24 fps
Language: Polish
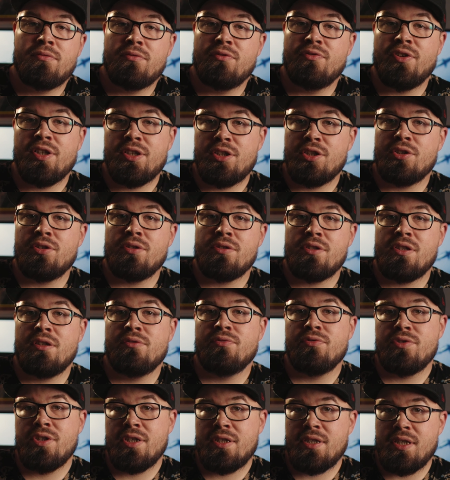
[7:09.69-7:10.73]

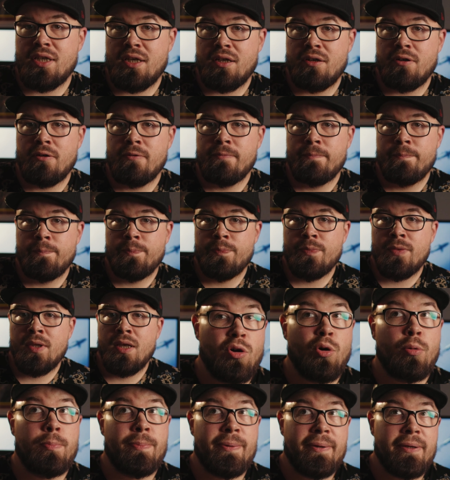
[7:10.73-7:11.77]
2020.
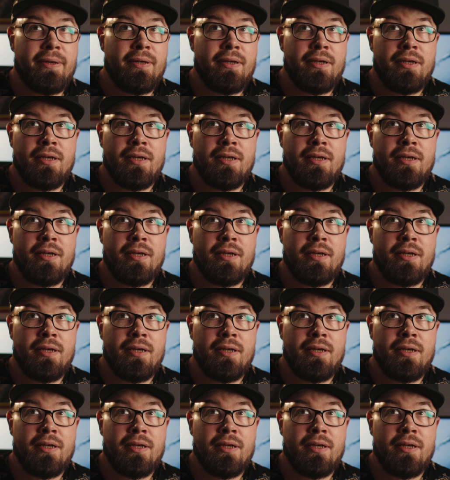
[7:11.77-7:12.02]
Oby.